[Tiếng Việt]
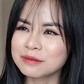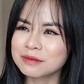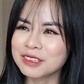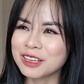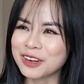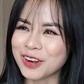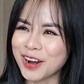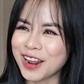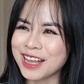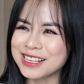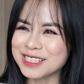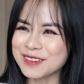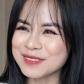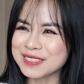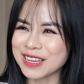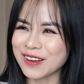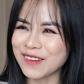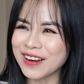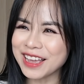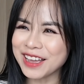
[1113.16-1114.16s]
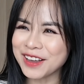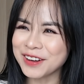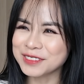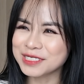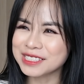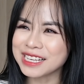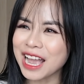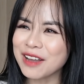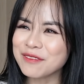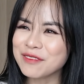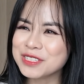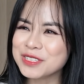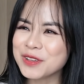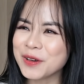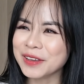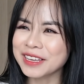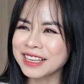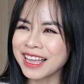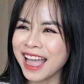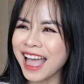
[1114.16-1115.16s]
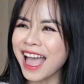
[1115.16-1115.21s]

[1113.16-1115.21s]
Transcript: định nói ra trong 6 loại khẩu trang vừa rồi